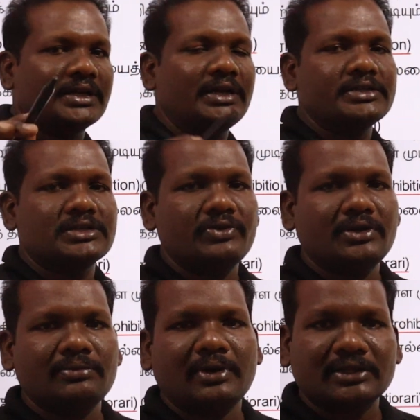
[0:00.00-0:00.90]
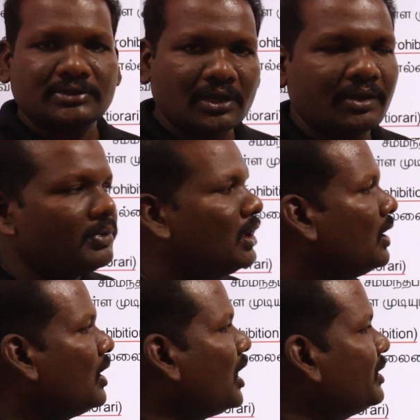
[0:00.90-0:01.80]
சட்டங்களை இயற்ற வேண்டும் அரசாங்கம்
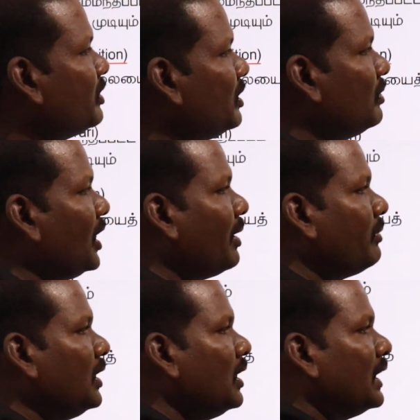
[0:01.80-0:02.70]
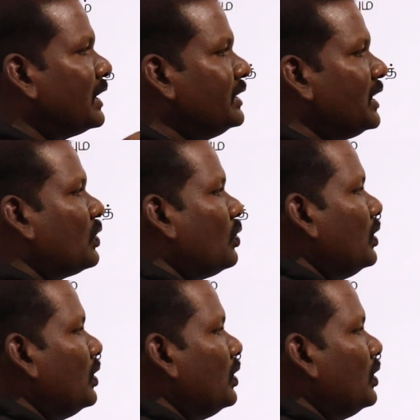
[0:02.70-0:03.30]
அது மட்டும் இல்லாமல் இந்த